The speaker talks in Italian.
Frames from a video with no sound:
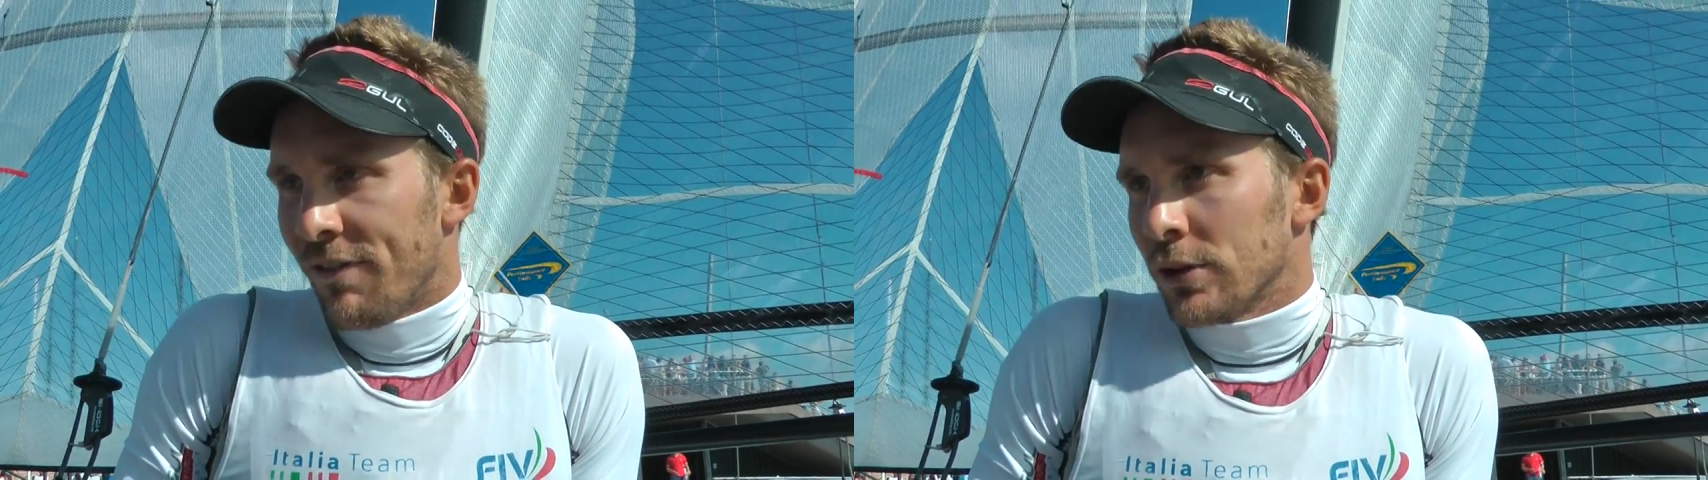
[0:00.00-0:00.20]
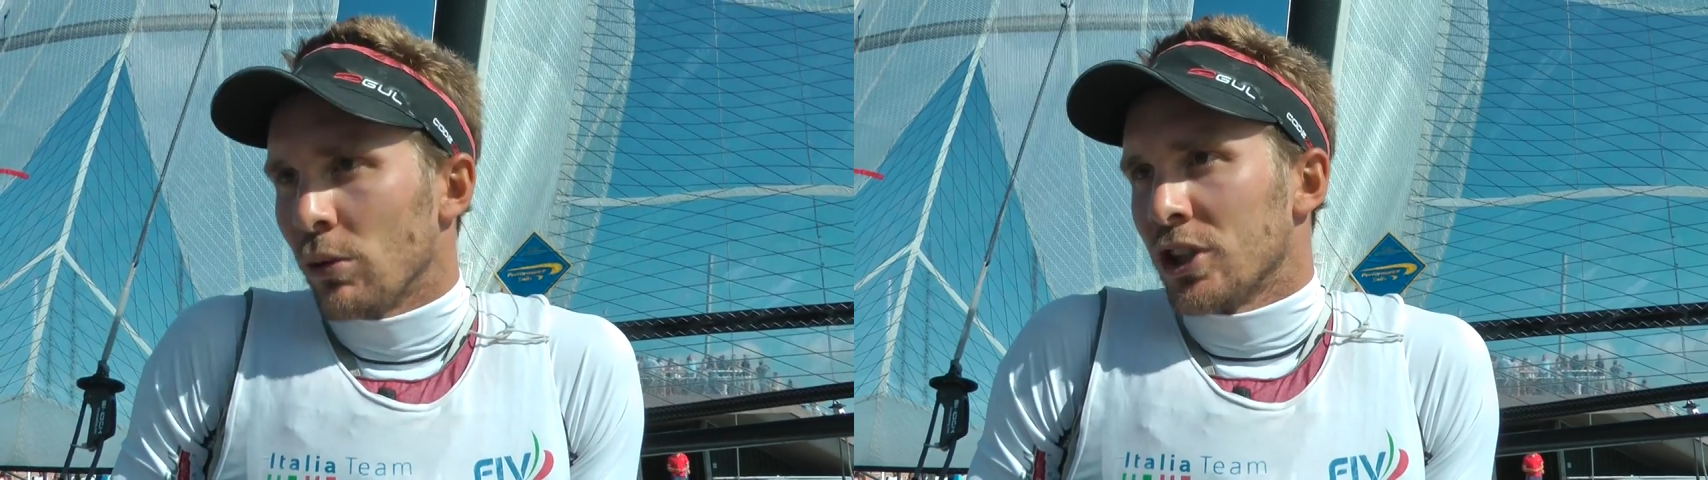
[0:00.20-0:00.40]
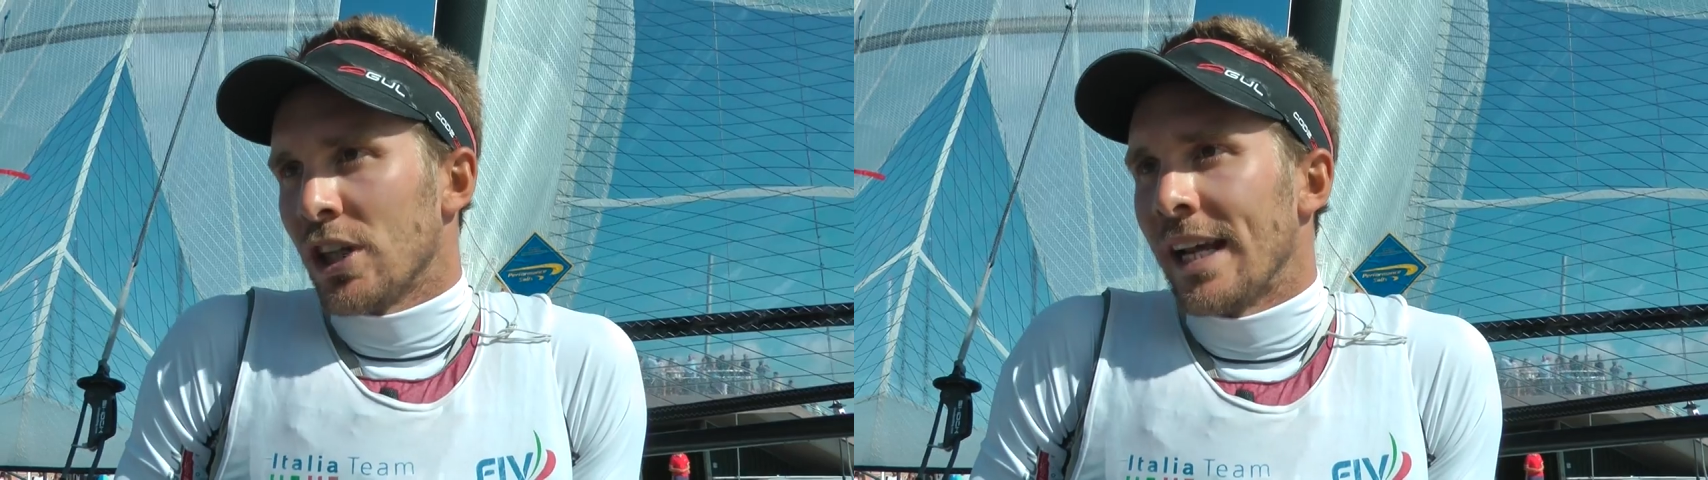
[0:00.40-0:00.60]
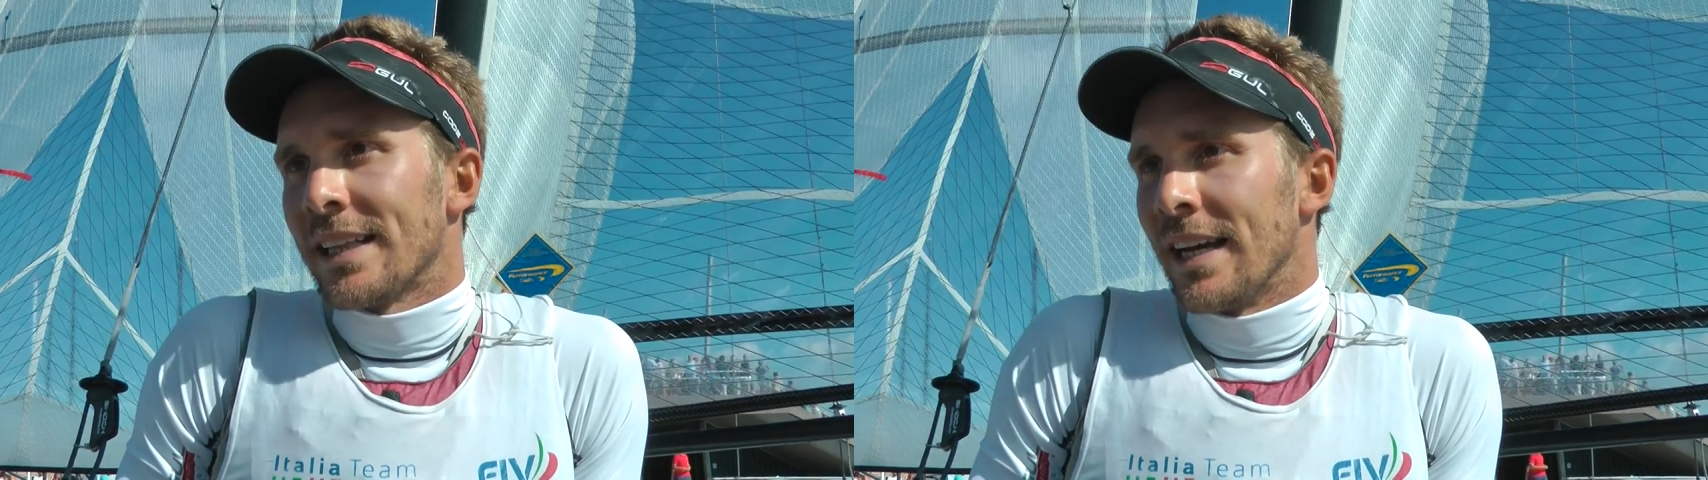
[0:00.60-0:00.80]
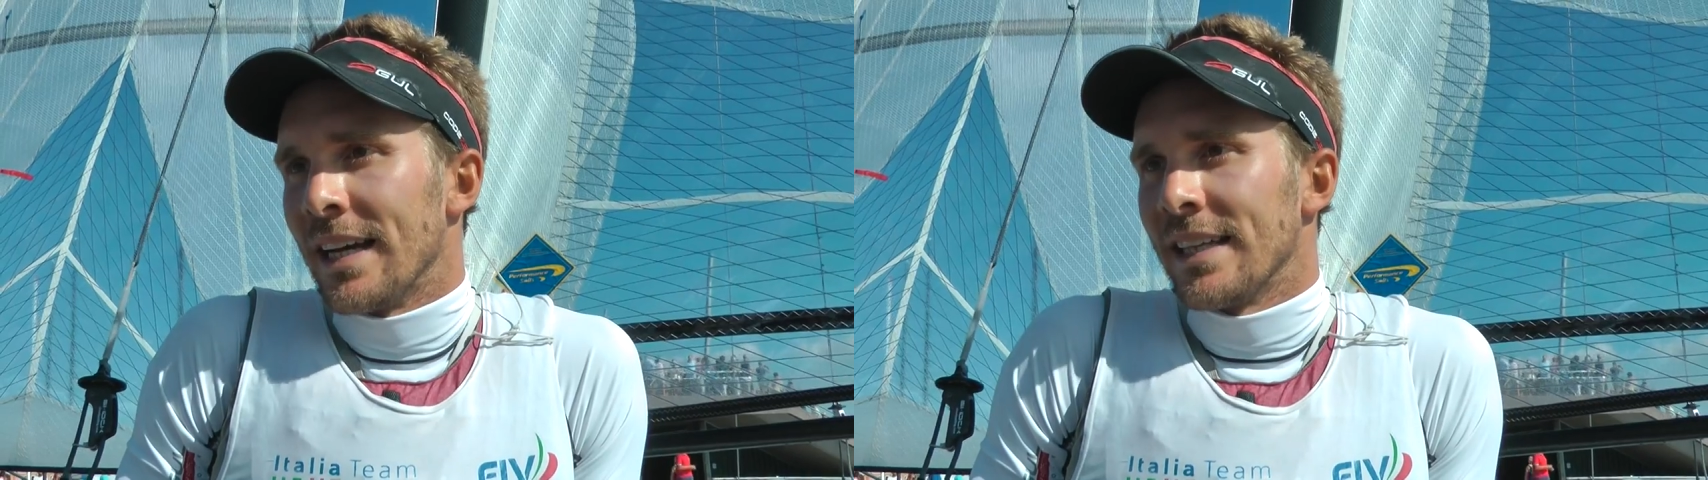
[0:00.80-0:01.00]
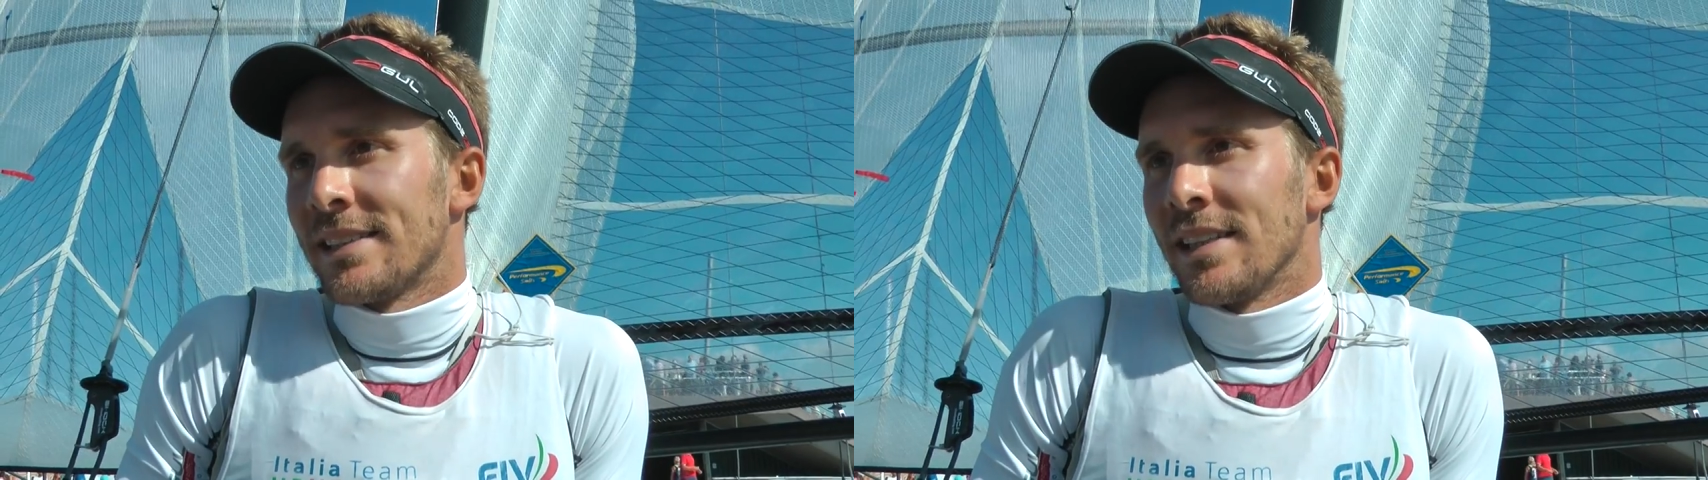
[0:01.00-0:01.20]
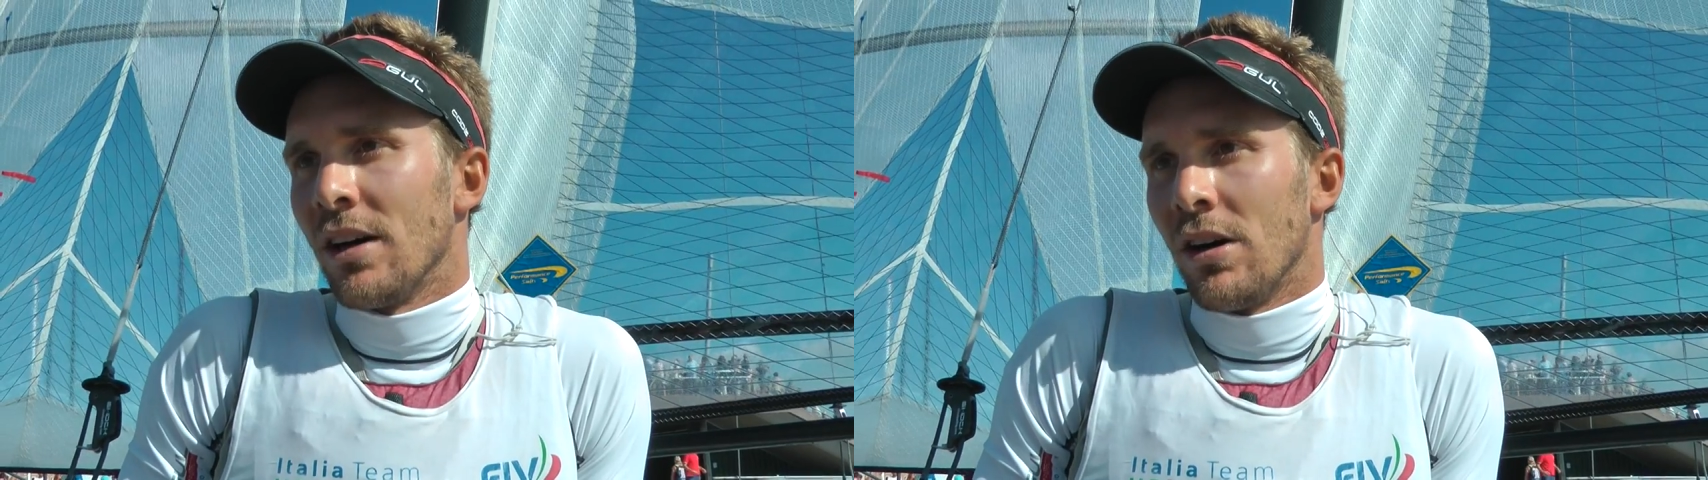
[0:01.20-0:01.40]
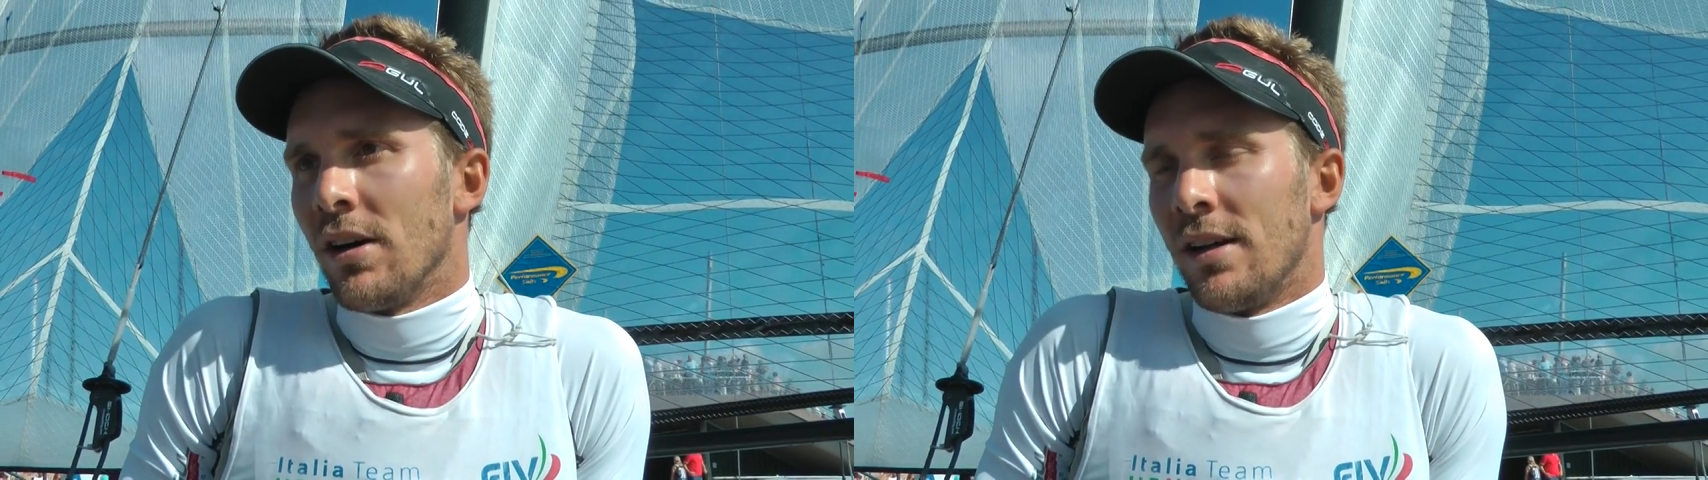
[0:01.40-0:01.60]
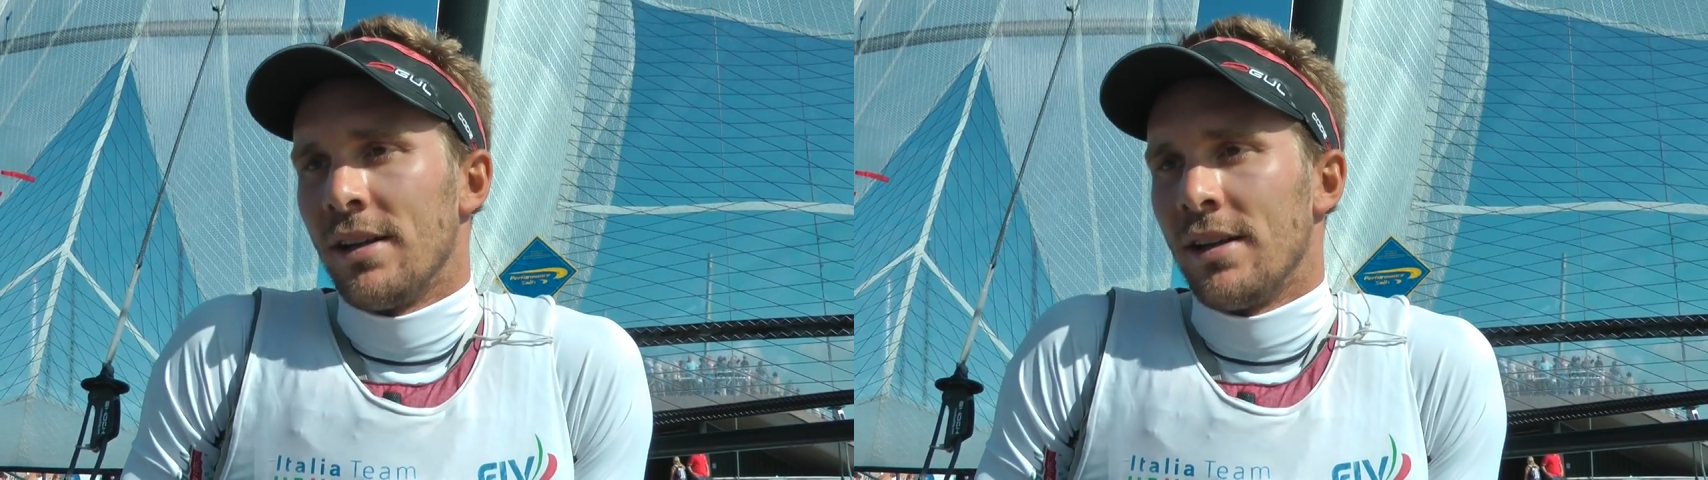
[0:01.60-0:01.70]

fatto una scelta all'inizio